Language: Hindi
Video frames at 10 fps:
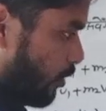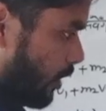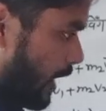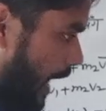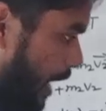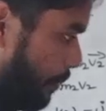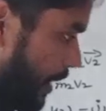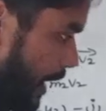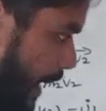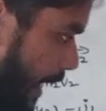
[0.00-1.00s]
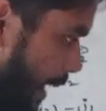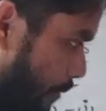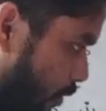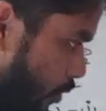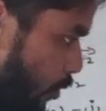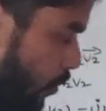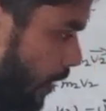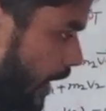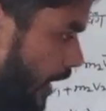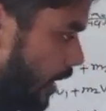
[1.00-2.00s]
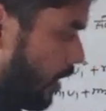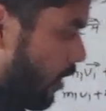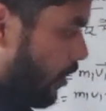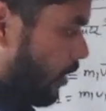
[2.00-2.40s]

तो यहां पर एम टू यू वन है